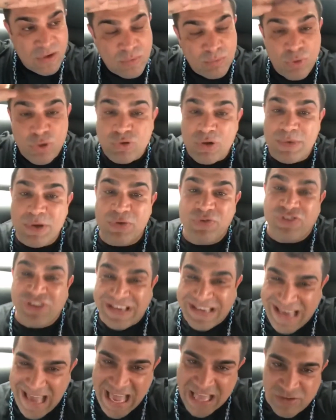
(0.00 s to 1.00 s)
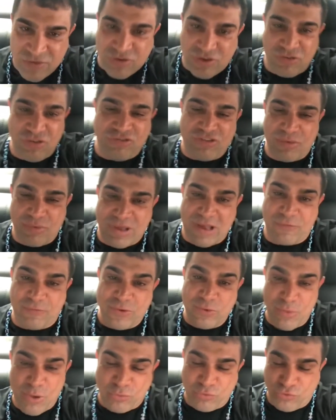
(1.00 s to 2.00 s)
Muito amigo de Kátia, gente, ela
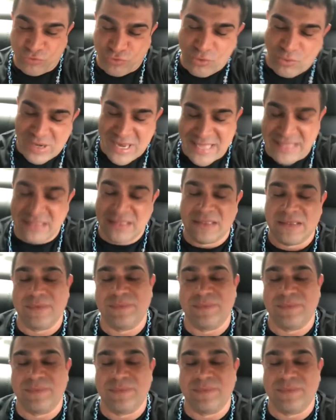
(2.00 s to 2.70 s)
foi no meu show lá em.